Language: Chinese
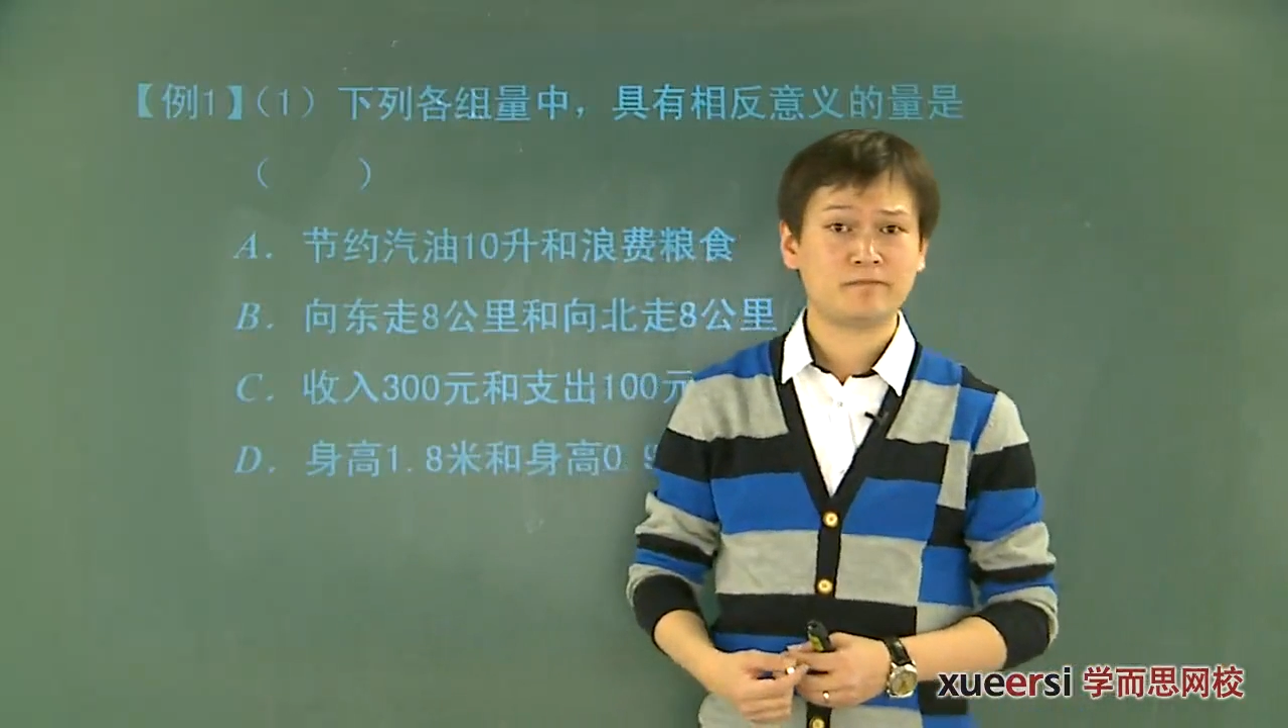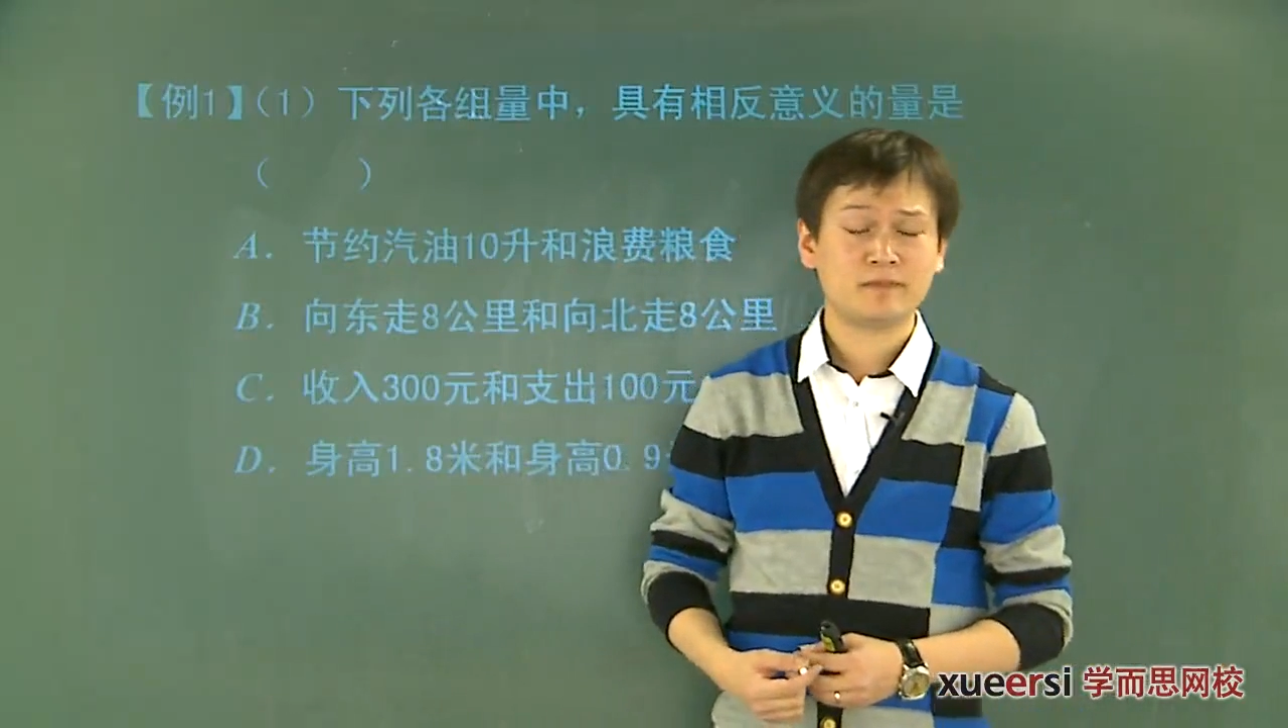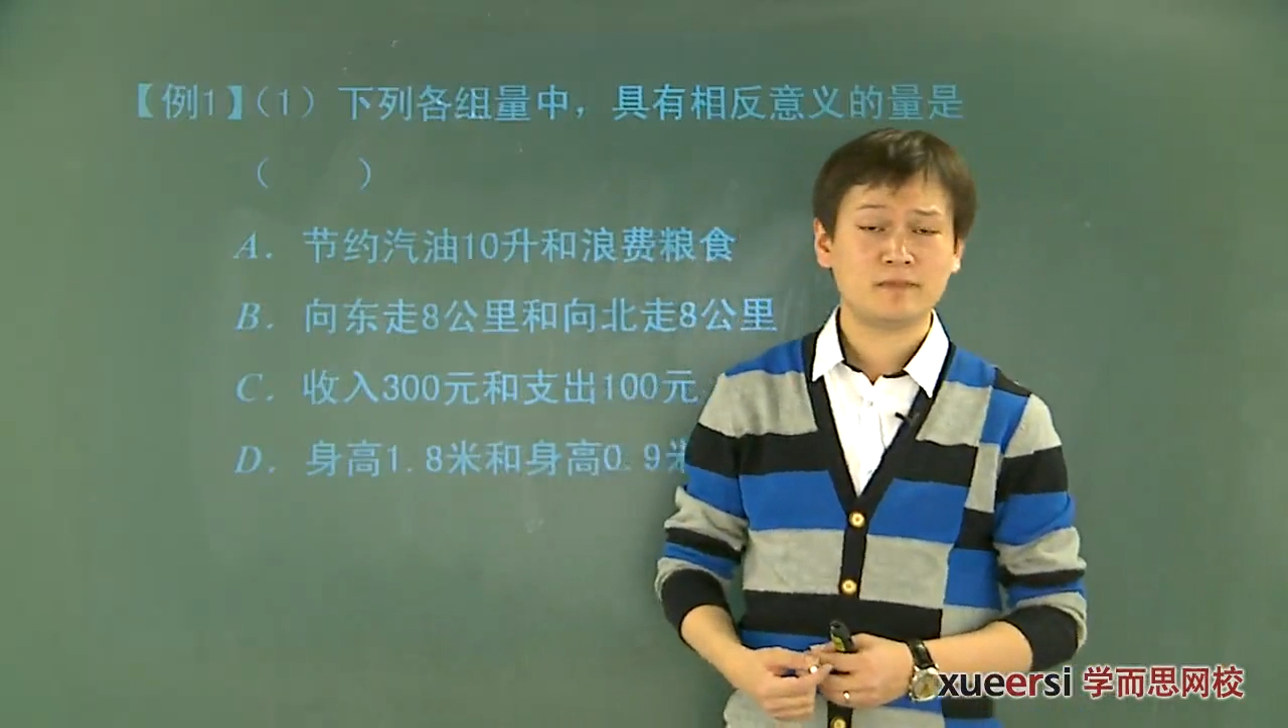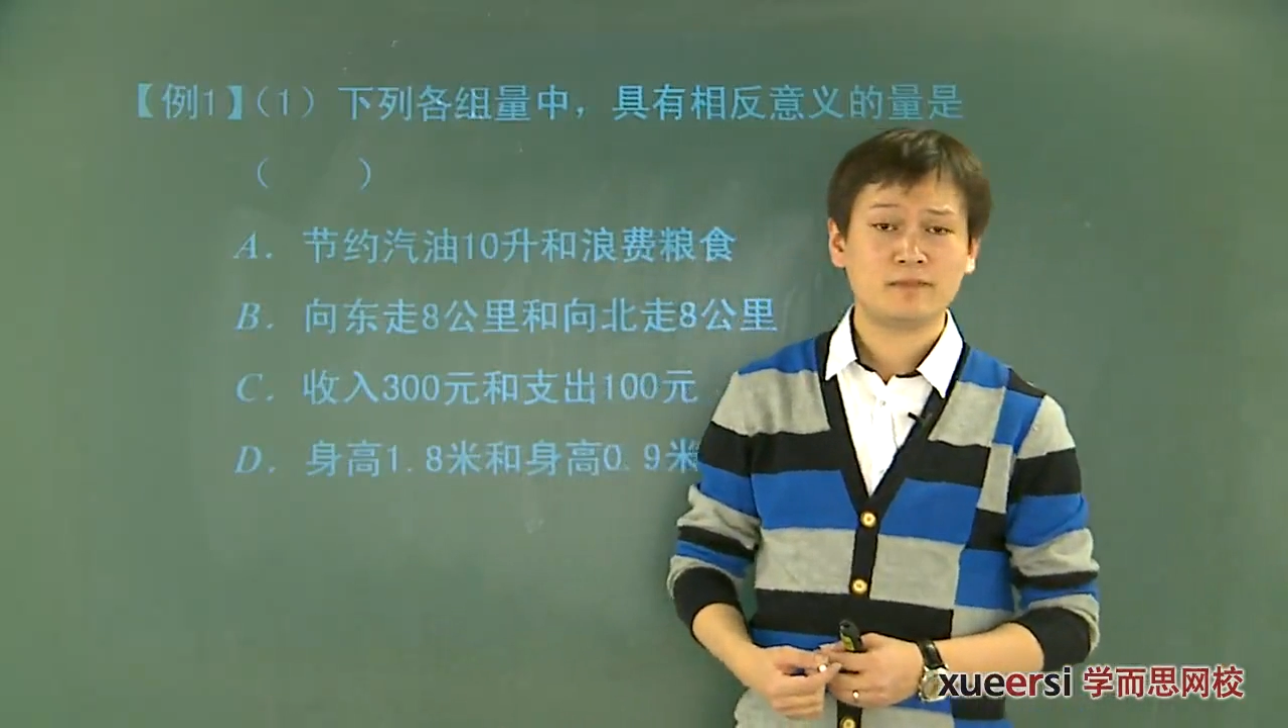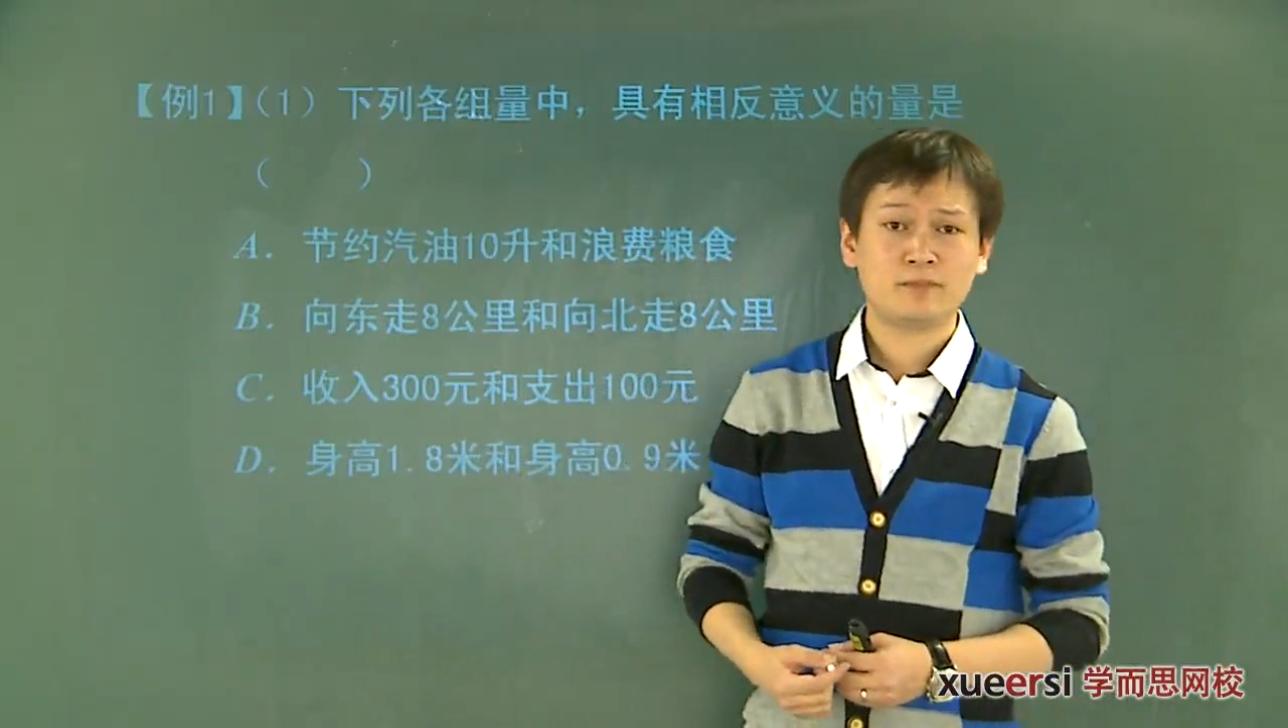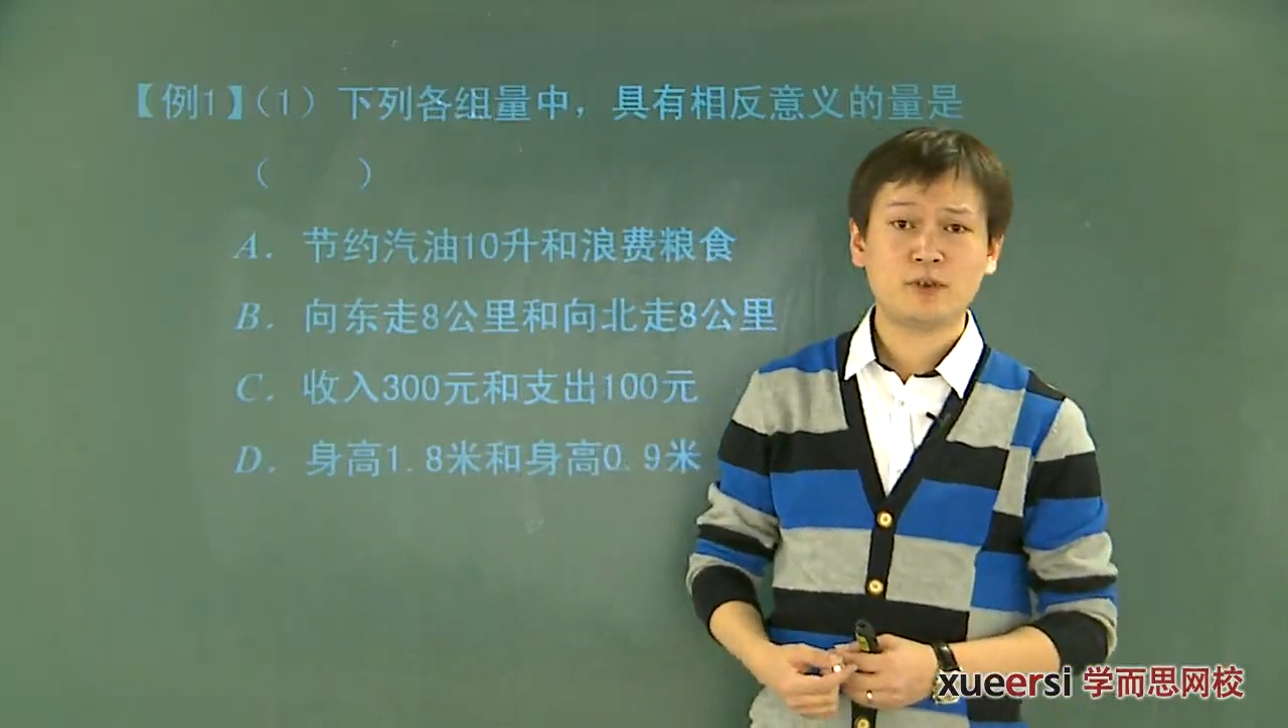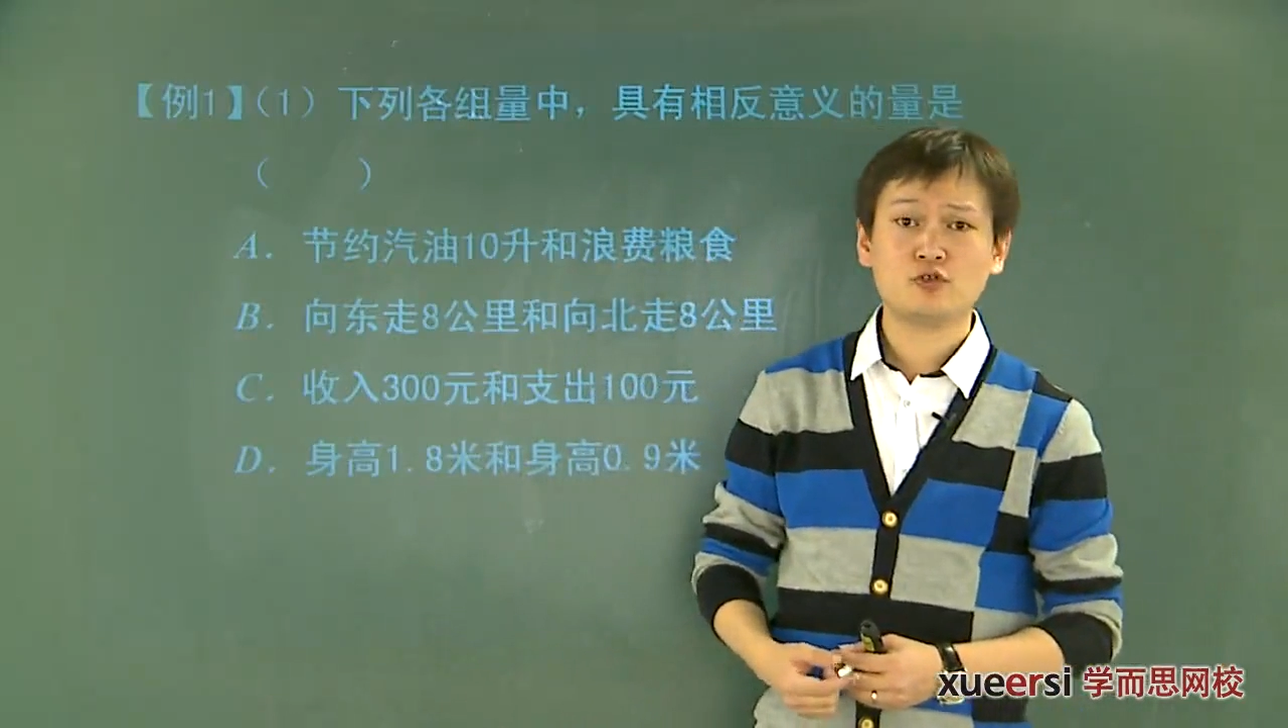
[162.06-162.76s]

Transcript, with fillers: 嗯，比